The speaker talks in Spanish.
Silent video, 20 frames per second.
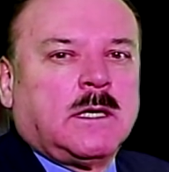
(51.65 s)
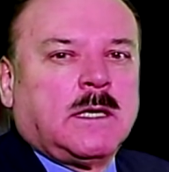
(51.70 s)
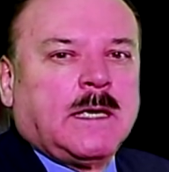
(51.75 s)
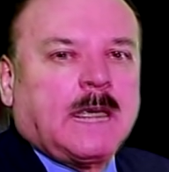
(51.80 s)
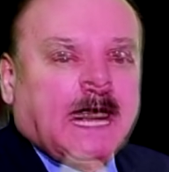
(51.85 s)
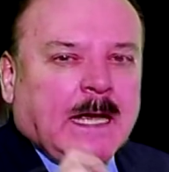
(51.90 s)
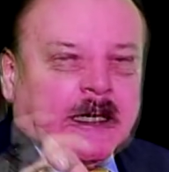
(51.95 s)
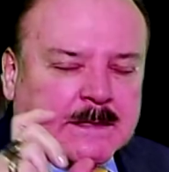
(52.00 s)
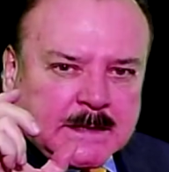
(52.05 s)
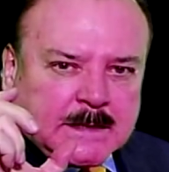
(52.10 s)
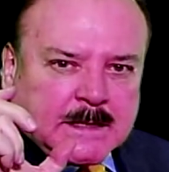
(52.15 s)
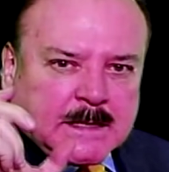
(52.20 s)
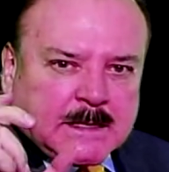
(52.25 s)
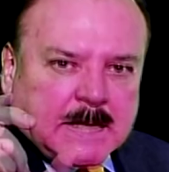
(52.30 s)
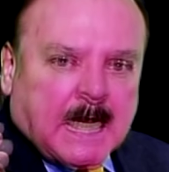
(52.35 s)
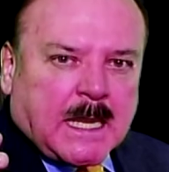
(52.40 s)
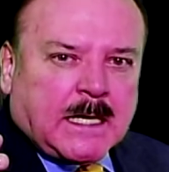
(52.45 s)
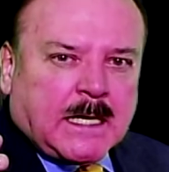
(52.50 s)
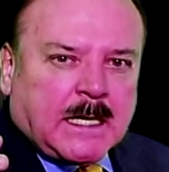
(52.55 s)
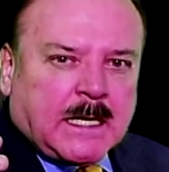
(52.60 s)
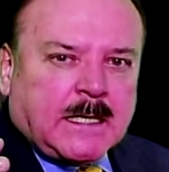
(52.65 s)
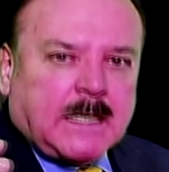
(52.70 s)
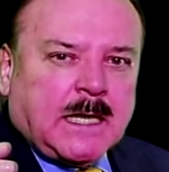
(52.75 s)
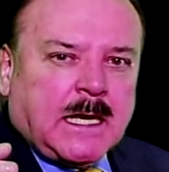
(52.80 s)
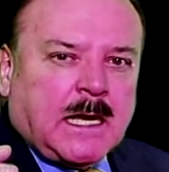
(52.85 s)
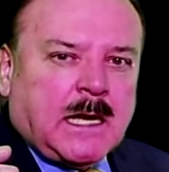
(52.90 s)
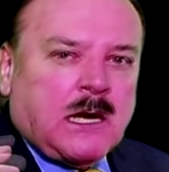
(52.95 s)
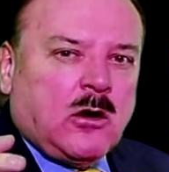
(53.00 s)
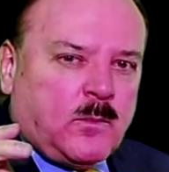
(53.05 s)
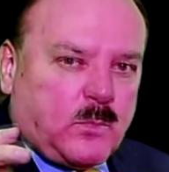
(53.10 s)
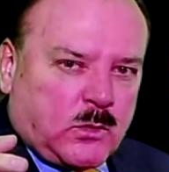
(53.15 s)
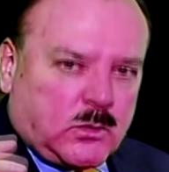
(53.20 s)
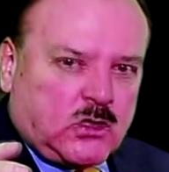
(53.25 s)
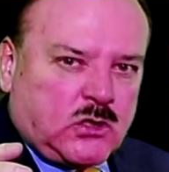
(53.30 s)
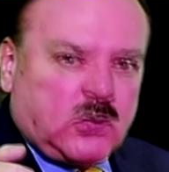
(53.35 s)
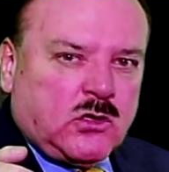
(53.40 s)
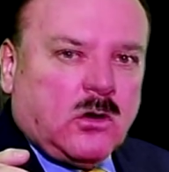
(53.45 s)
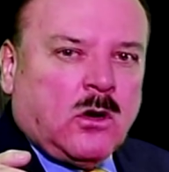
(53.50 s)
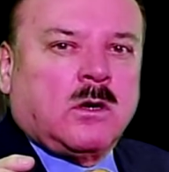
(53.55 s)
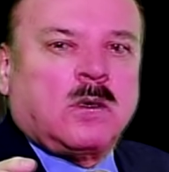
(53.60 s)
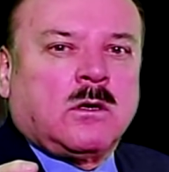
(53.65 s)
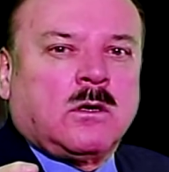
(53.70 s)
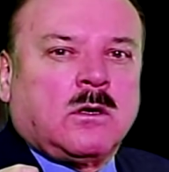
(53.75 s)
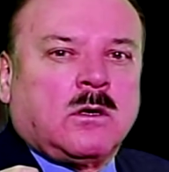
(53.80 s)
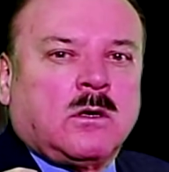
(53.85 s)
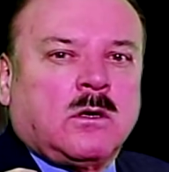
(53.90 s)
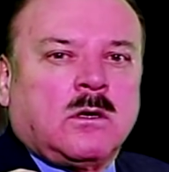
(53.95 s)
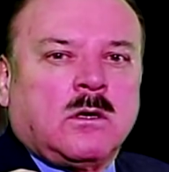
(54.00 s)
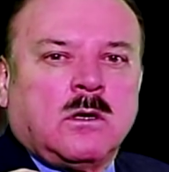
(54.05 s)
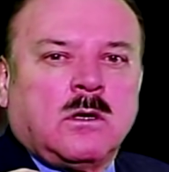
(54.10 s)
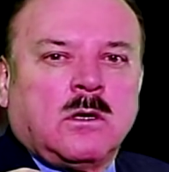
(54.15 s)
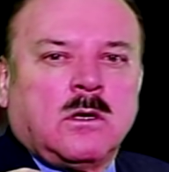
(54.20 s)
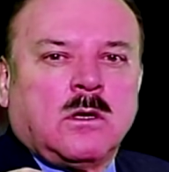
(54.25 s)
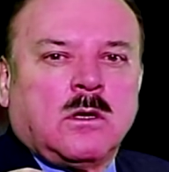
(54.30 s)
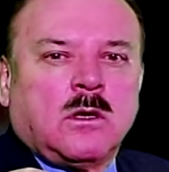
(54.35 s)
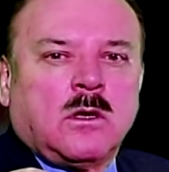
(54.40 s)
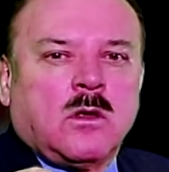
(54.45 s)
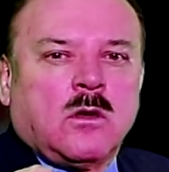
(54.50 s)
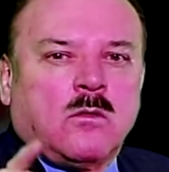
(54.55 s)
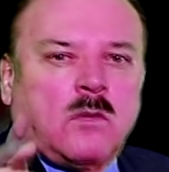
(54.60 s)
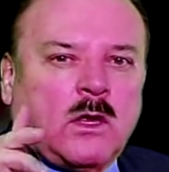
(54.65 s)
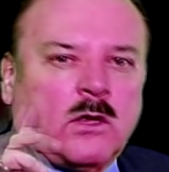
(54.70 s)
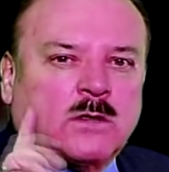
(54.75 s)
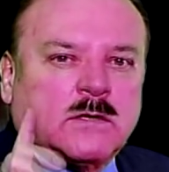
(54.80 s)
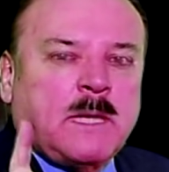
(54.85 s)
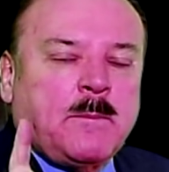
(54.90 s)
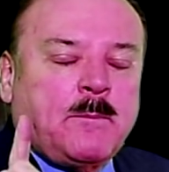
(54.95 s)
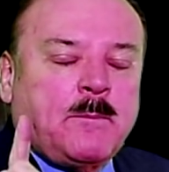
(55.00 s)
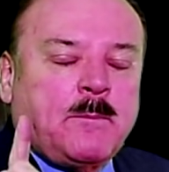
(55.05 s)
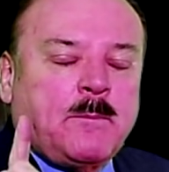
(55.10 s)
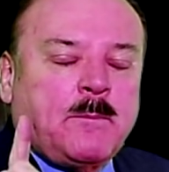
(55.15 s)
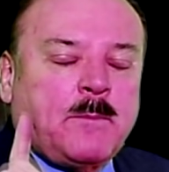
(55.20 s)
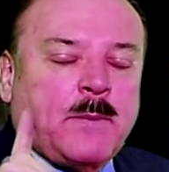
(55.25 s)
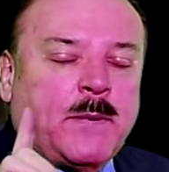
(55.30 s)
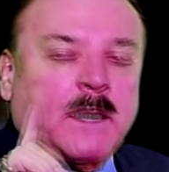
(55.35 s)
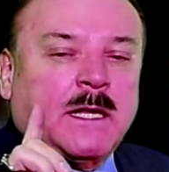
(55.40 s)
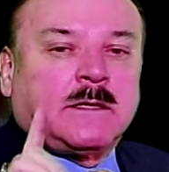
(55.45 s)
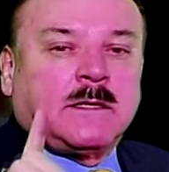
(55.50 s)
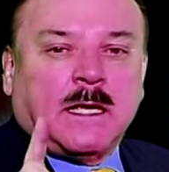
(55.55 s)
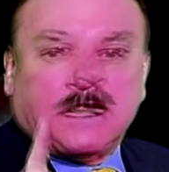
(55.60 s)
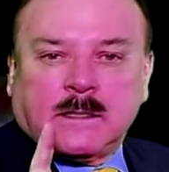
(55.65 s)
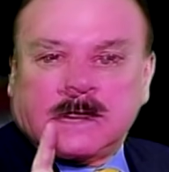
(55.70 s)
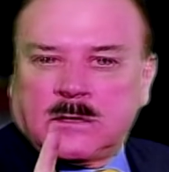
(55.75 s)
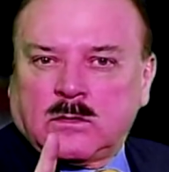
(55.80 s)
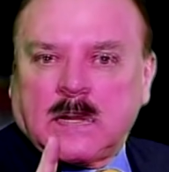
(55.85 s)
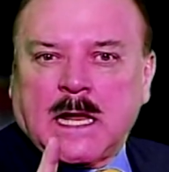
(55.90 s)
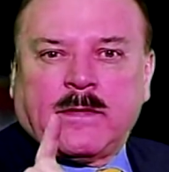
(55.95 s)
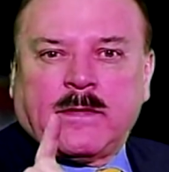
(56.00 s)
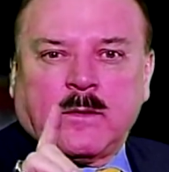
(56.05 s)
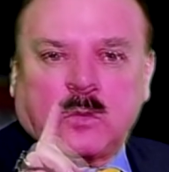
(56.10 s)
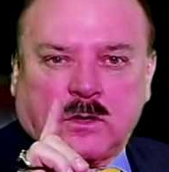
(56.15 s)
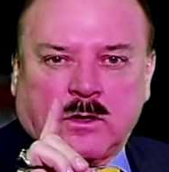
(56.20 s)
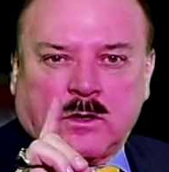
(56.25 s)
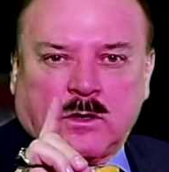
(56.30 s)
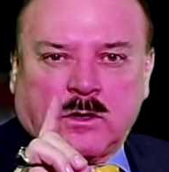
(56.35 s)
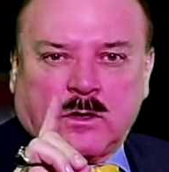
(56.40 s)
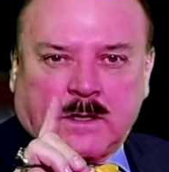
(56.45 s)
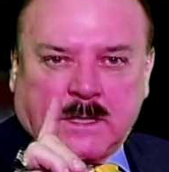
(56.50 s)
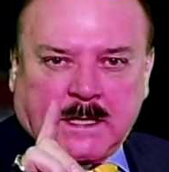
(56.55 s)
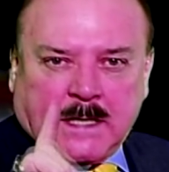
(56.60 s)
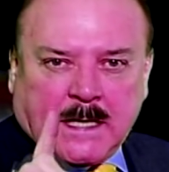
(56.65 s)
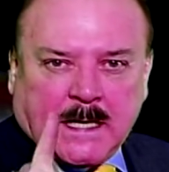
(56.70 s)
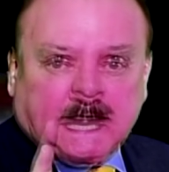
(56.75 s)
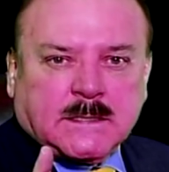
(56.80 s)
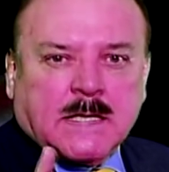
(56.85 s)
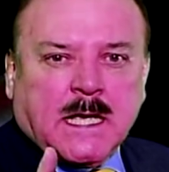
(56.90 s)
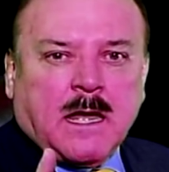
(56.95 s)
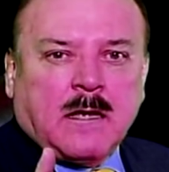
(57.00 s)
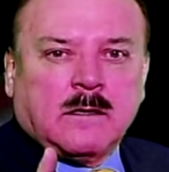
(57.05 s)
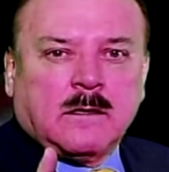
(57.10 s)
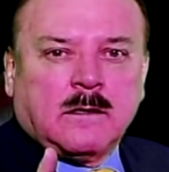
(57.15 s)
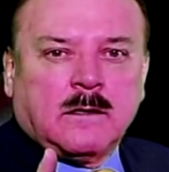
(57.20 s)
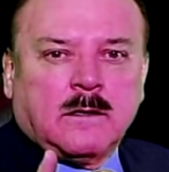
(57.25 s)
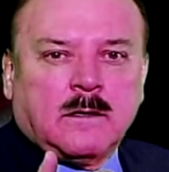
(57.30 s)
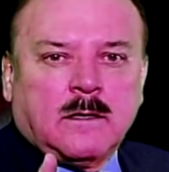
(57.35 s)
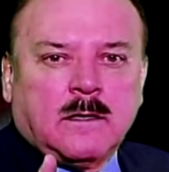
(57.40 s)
que es necesaria la oposición cuando se pretende la democracia